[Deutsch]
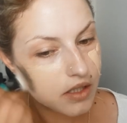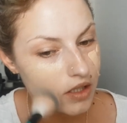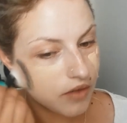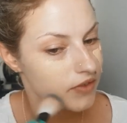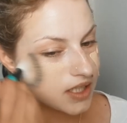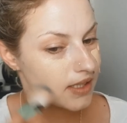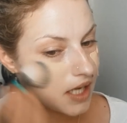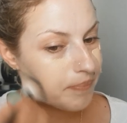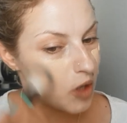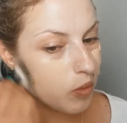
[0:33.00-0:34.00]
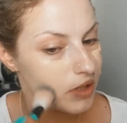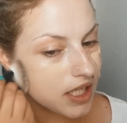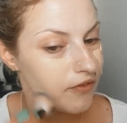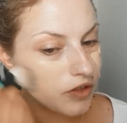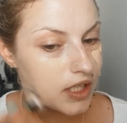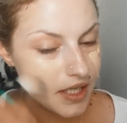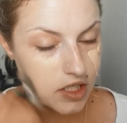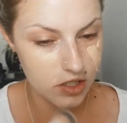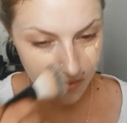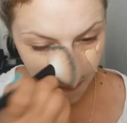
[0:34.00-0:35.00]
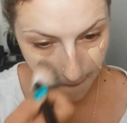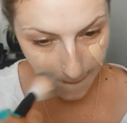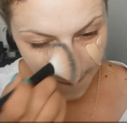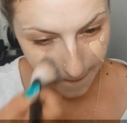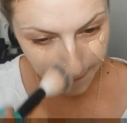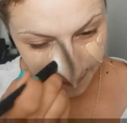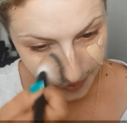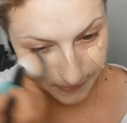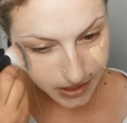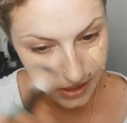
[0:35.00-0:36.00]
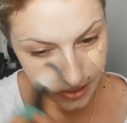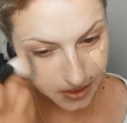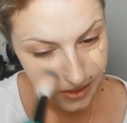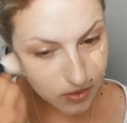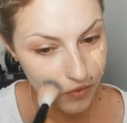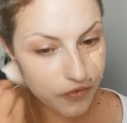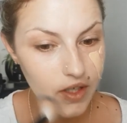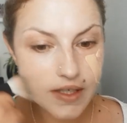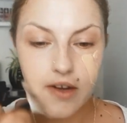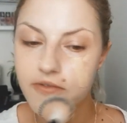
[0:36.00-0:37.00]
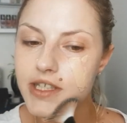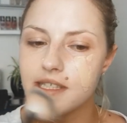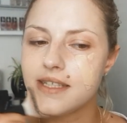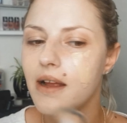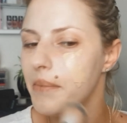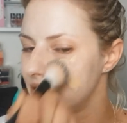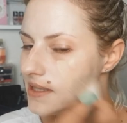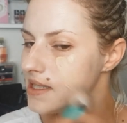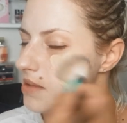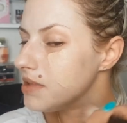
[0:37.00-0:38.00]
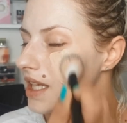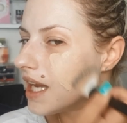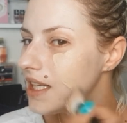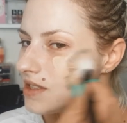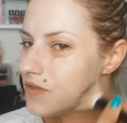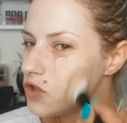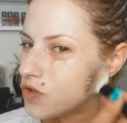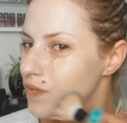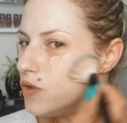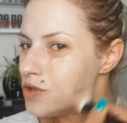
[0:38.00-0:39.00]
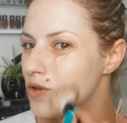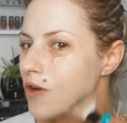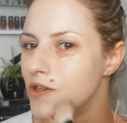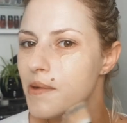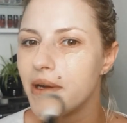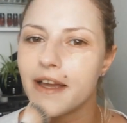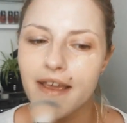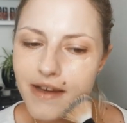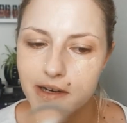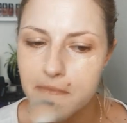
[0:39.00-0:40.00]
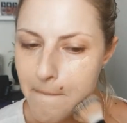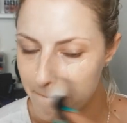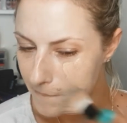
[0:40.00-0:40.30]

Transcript: Ich hoffe, das klappt auch mit der Foundation, damit ich nicht so viel auf dem Gesicht habe. Es ist nämlich relativ schwül, soll heute aber regnen.